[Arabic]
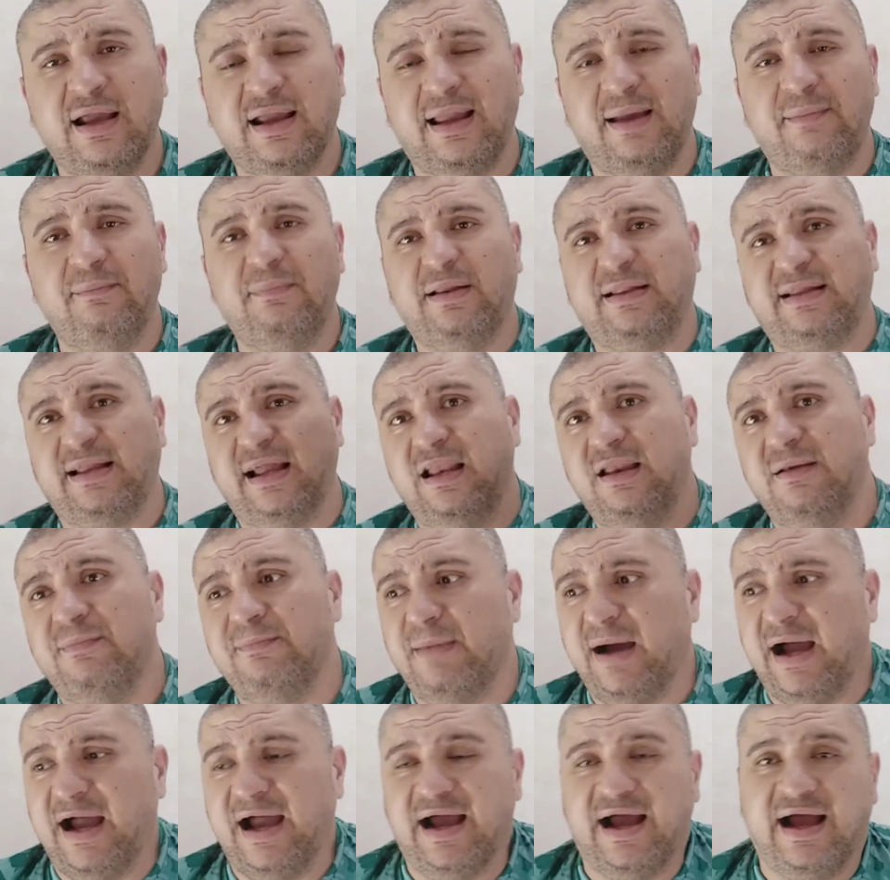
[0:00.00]
كان بيتكلم
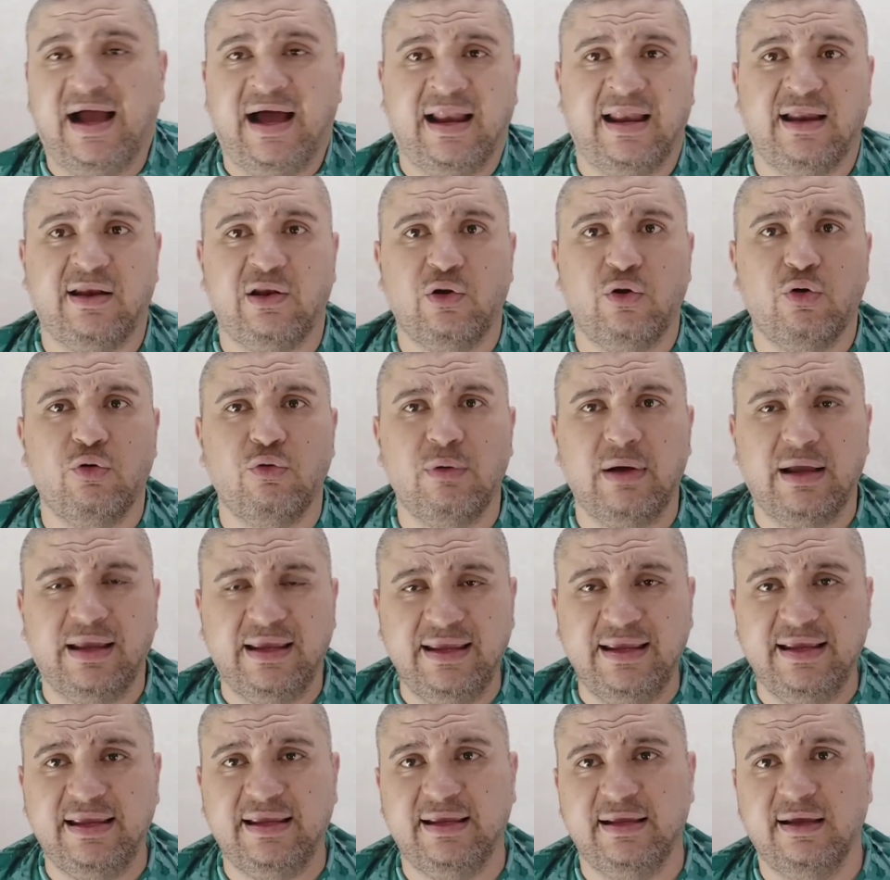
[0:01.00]
معاه على ان هو
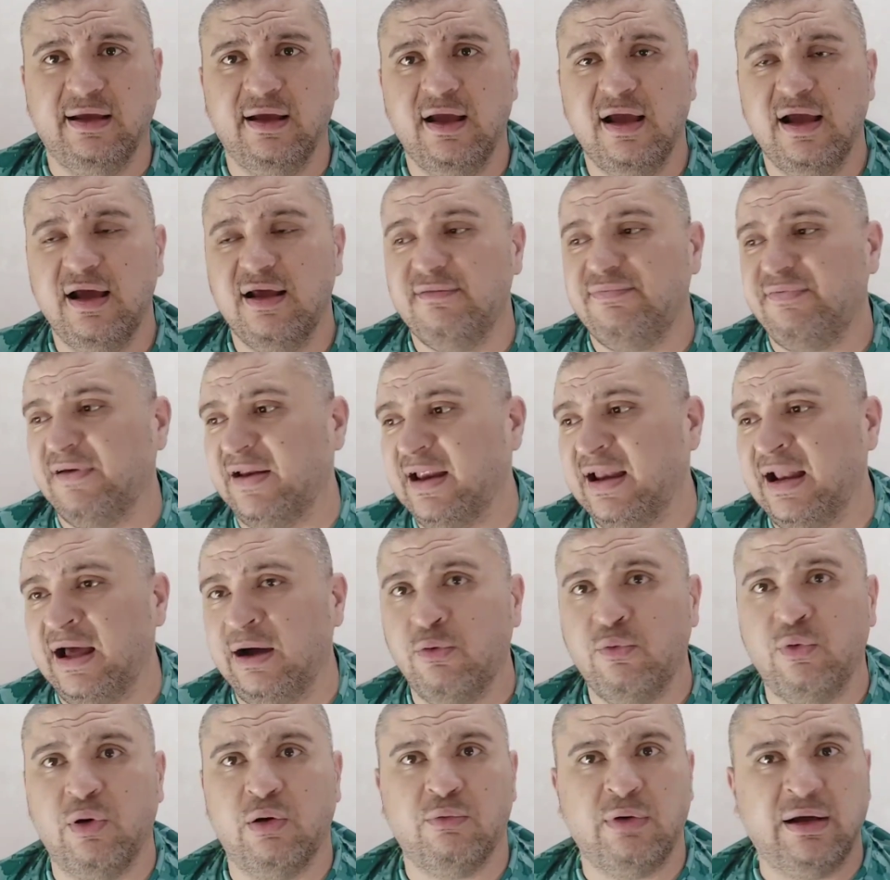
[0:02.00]
يجي الفريق
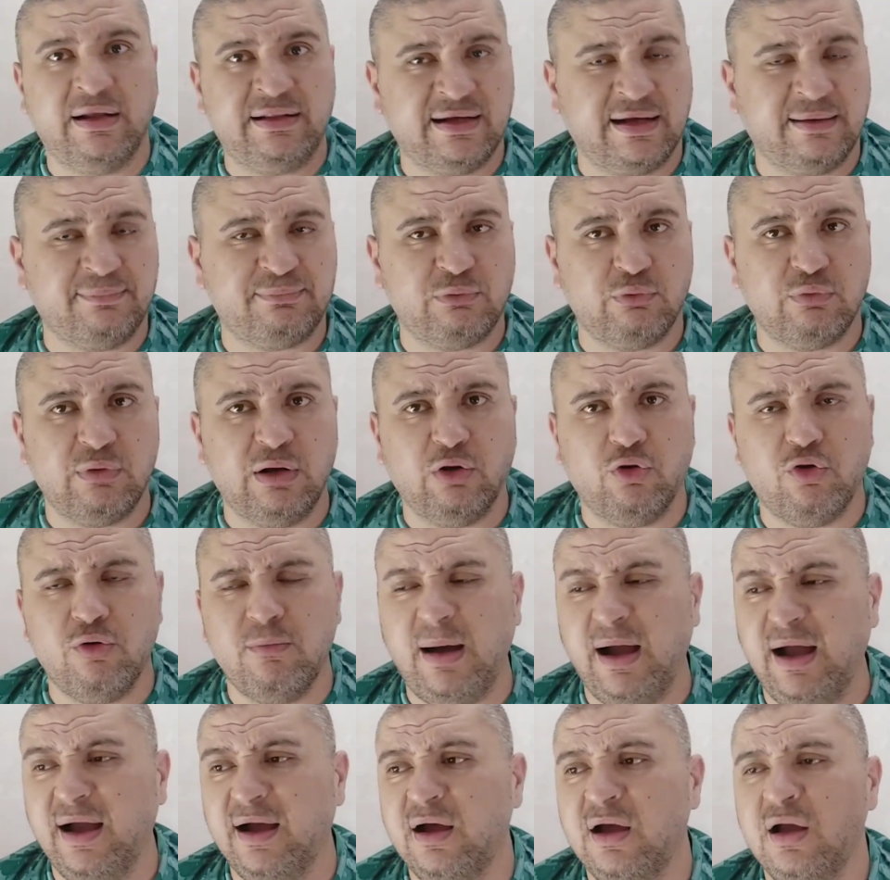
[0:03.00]
الاول وقت كابتن وائل
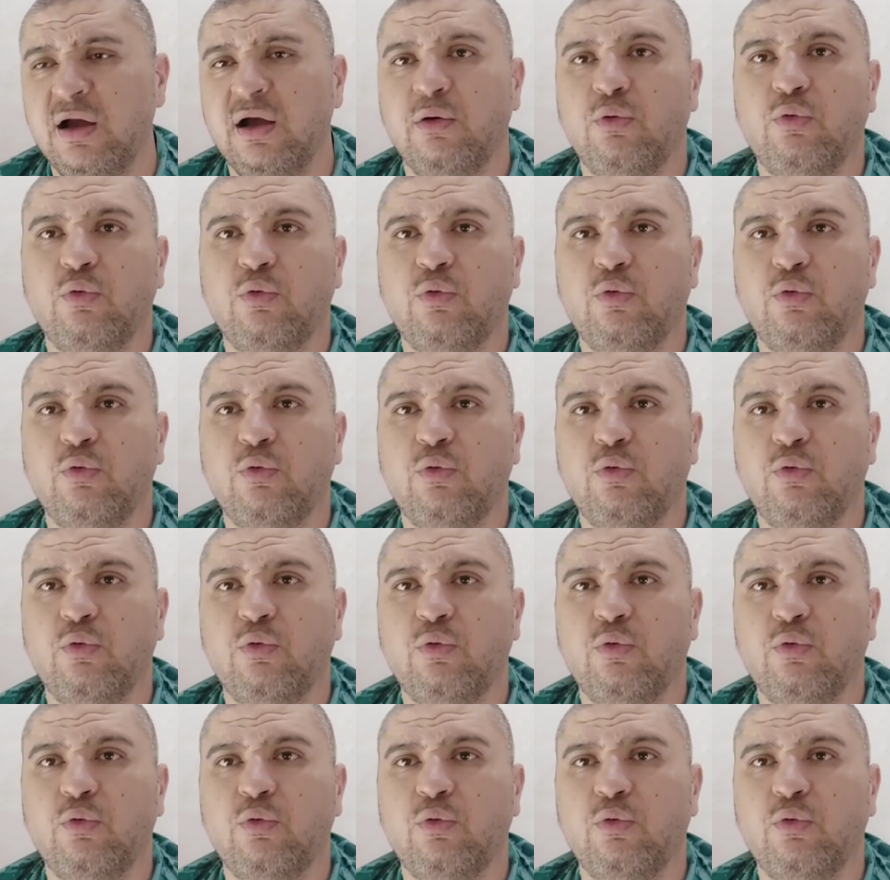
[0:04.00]
جمعه